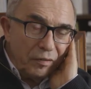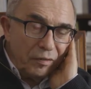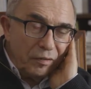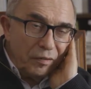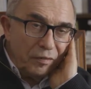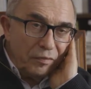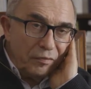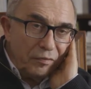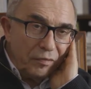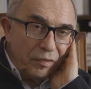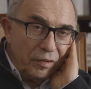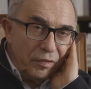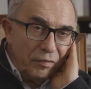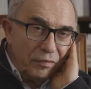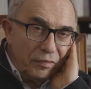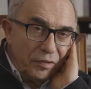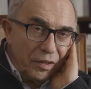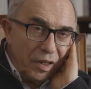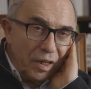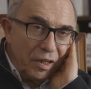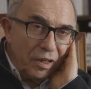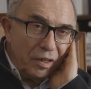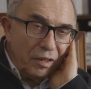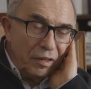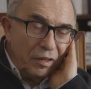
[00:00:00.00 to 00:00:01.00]
i, i
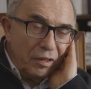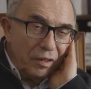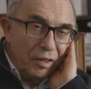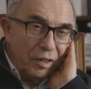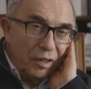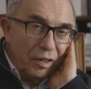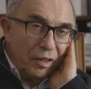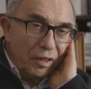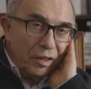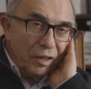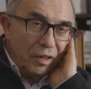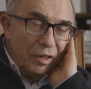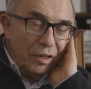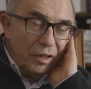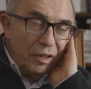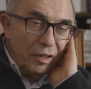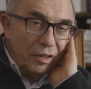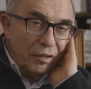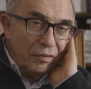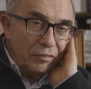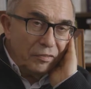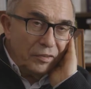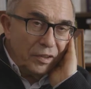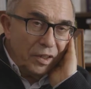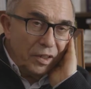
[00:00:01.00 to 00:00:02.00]
wtedy,
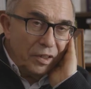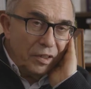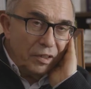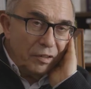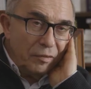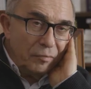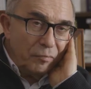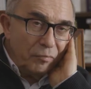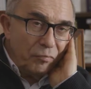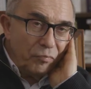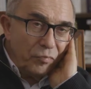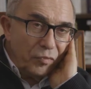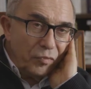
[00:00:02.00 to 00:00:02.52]
e, wtedy